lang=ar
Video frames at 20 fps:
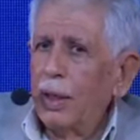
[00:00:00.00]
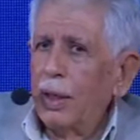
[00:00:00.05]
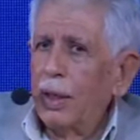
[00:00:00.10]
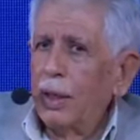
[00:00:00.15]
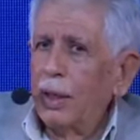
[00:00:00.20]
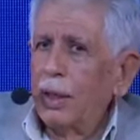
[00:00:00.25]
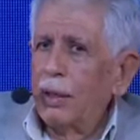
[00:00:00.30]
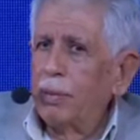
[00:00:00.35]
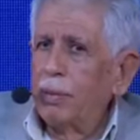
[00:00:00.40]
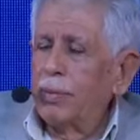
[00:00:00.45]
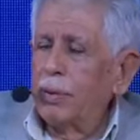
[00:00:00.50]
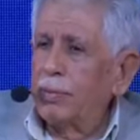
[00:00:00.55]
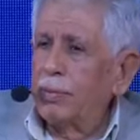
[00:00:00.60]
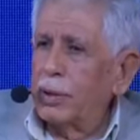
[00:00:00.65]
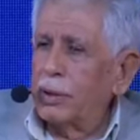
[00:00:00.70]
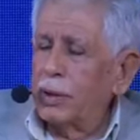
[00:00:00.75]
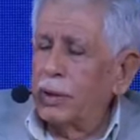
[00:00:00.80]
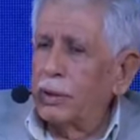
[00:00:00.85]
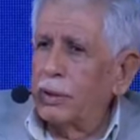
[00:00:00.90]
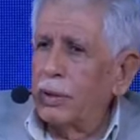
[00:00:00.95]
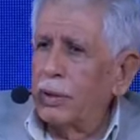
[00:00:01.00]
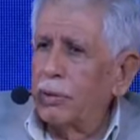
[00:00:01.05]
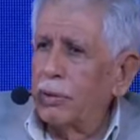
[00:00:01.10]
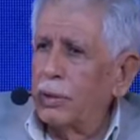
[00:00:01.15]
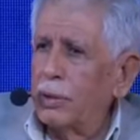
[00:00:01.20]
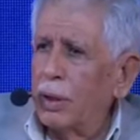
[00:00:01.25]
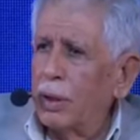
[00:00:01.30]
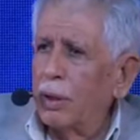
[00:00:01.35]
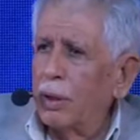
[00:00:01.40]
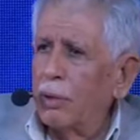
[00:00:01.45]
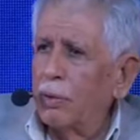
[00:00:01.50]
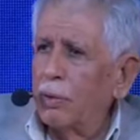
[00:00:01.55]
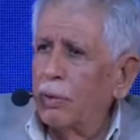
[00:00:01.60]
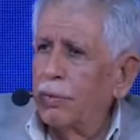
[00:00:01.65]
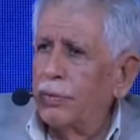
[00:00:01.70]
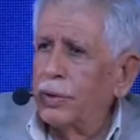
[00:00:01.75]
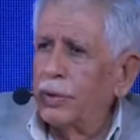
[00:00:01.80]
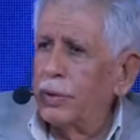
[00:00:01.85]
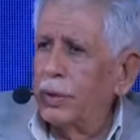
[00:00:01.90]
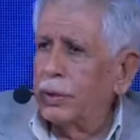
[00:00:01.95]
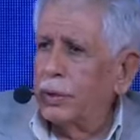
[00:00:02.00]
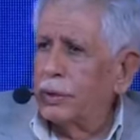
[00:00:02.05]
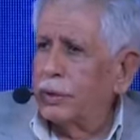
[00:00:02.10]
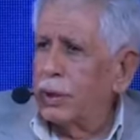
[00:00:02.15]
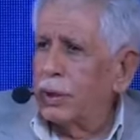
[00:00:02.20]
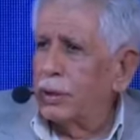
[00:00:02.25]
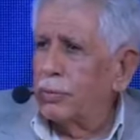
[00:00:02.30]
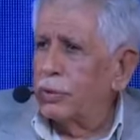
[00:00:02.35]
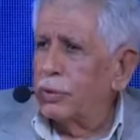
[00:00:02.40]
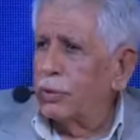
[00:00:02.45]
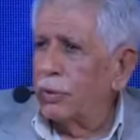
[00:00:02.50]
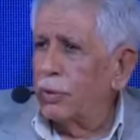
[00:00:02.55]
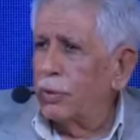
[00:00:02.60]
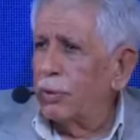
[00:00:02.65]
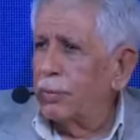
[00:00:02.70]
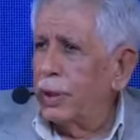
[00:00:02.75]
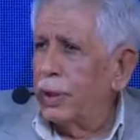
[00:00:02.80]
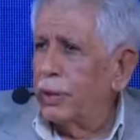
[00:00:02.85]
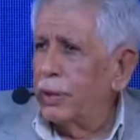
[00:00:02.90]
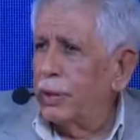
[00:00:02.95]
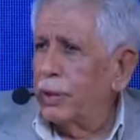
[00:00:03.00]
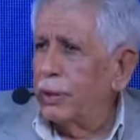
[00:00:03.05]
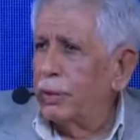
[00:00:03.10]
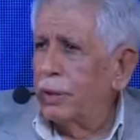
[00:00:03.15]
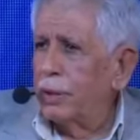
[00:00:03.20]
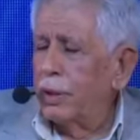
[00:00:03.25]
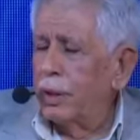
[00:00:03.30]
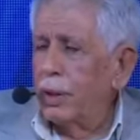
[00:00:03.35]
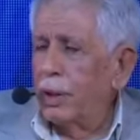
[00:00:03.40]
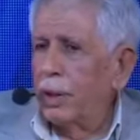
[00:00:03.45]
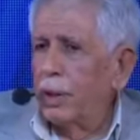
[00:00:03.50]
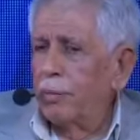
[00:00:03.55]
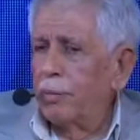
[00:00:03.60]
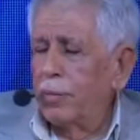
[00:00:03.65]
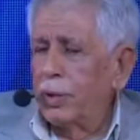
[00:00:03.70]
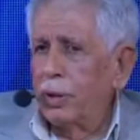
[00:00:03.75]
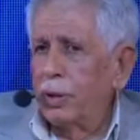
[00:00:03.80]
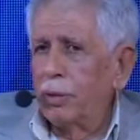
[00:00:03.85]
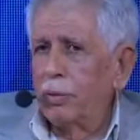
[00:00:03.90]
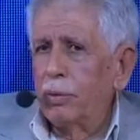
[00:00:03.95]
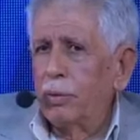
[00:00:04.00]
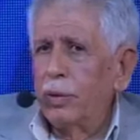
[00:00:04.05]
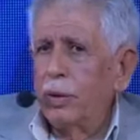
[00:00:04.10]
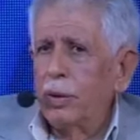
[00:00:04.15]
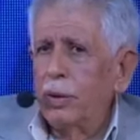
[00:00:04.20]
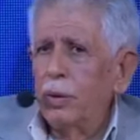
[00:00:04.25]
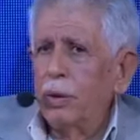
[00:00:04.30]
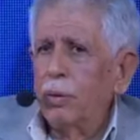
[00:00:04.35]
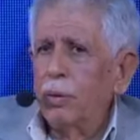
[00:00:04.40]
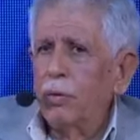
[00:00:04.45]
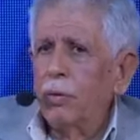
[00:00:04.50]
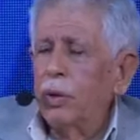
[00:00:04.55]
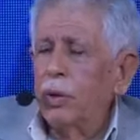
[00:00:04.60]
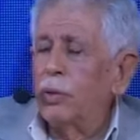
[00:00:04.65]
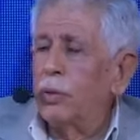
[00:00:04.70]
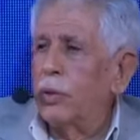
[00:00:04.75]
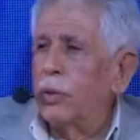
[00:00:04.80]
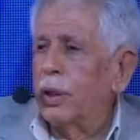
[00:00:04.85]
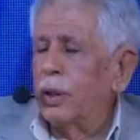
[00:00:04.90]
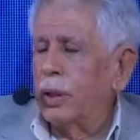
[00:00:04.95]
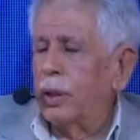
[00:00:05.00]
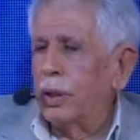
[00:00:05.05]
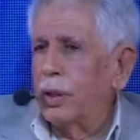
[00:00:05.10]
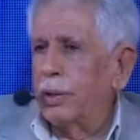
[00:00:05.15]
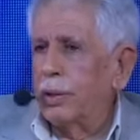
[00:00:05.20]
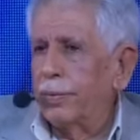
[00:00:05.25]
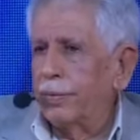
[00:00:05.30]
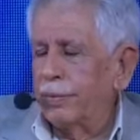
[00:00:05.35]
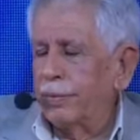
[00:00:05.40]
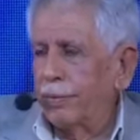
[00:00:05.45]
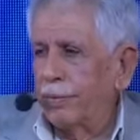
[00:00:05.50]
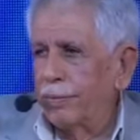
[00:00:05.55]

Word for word: المملكة السوداء وفي درجة 45 مئوي ورؤيا الخريف